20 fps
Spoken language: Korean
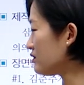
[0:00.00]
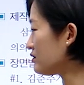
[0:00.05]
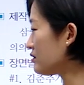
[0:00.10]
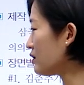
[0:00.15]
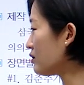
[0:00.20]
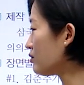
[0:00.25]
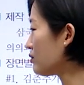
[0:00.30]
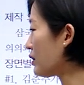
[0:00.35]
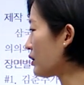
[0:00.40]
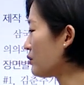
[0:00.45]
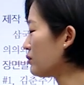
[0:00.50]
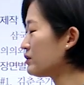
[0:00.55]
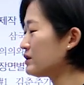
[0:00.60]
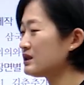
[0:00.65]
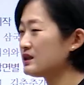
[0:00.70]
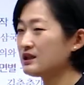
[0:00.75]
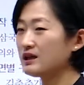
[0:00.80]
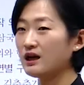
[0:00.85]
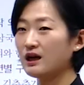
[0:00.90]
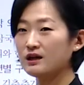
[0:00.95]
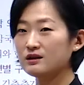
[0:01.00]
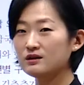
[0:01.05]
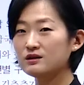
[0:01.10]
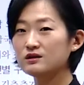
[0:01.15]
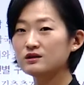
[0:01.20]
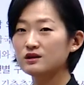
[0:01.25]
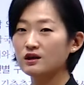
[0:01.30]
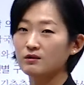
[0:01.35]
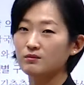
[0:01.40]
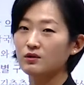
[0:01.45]
뜻대로 되고 있지
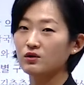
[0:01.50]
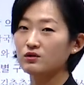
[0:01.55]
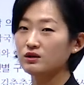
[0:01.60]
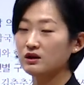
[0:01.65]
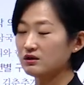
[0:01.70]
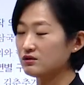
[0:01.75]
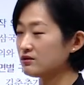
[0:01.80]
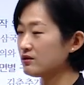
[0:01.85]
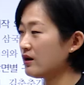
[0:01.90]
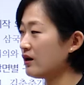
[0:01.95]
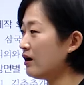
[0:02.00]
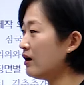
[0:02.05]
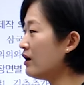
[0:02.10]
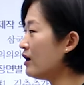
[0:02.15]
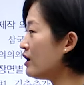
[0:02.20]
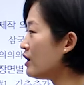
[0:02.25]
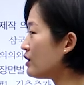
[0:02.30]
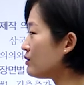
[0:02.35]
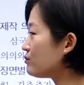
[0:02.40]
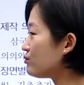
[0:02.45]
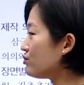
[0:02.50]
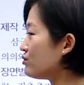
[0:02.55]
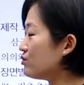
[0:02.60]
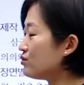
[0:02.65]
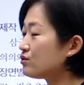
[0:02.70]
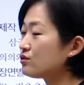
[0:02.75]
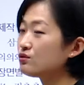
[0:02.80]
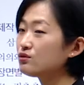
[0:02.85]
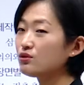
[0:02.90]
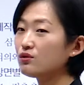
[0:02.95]
않은 장면이 있어요.
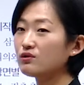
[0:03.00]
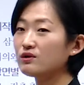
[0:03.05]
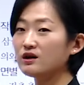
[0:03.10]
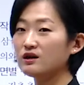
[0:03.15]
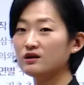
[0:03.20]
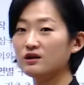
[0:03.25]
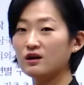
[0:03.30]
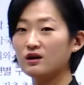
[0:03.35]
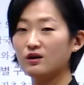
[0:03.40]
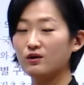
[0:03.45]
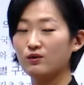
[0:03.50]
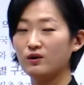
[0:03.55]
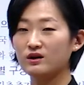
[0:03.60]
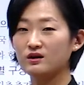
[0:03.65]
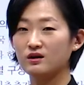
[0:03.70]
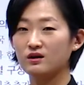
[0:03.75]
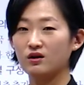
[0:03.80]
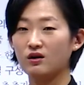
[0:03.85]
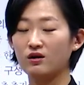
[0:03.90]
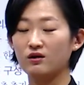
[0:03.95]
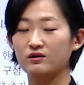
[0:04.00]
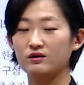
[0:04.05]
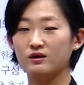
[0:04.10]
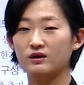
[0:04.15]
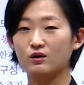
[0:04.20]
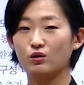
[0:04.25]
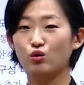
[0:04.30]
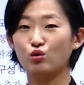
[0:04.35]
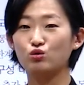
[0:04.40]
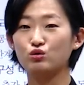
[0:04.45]
부흥운동을 했다라고 하는 건
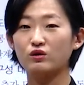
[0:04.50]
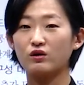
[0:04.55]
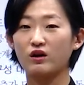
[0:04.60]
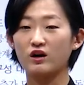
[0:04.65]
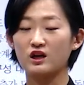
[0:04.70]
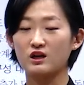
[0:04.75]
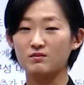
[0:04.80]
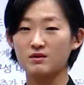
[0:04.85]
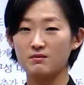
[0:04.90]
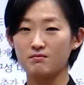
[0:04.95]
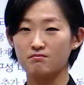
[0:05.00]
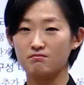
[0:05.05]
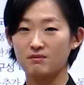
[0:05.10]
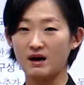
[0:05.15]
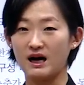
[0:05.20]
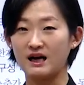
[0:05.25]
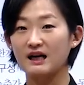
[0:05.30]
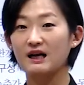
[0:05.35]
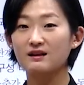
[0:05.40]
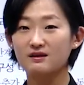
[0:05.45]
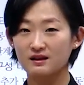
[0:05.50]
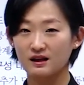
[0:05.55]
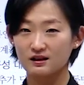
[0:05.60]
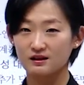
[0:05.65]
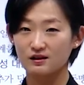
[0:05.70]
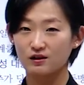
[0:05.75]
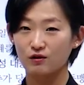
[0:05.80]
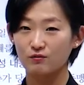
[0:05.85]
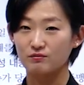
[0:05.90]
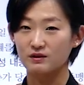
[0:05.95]
고구려가 이미
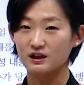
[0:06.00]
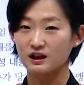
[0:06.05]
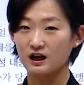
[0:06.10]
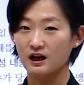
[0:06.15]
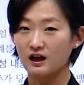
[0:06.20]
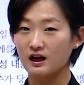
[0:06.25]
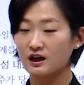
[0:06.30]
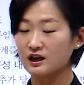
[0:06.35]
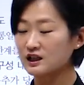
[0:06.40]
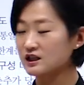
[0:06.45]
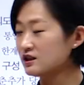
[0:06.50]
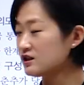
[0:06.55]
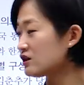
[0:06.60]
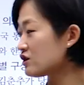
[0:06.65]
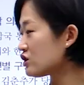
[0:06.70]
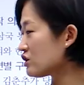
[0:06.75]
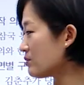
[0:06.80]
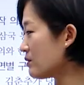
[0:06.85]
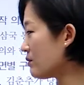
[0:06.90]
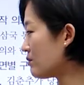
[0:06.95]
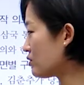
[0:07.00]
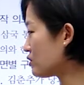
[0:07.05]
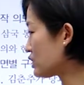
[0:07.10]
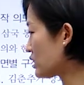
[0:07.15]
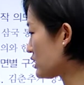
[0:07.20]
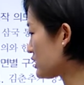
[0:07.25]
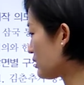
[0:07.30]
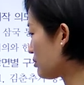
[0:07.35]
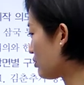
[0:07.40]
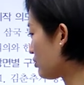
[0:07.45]
망했다는 겁니다. 그 시점 한번
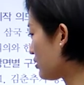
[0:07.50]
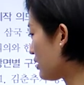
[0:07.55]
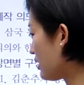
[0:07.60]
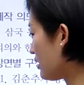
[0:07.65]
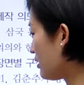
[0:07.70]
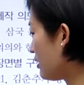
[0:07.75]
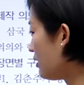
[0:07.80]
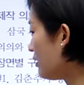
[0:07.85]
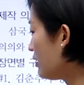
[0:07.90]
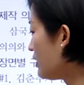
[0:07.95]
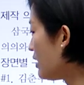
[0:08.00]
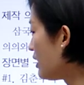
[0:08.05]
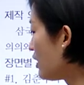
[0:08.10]
찾아볼게요.